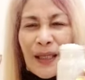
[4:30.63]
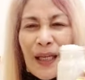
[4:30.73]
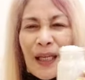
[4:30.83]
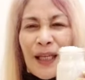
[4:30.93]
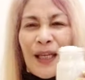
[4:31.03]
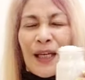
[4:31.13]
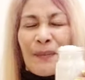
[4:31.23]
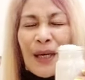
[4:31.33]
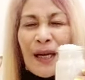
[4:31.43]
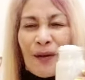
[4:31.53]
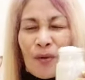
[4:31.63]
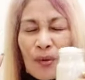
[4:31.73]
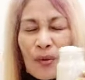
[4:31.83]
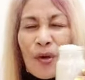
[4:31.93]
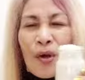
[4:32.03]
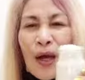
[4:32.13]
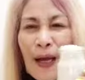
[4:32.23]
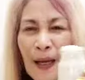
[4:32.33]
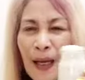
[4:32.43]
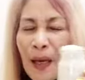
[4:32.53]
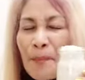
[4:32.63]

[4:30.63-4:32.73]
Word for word: hindi naman ako uh,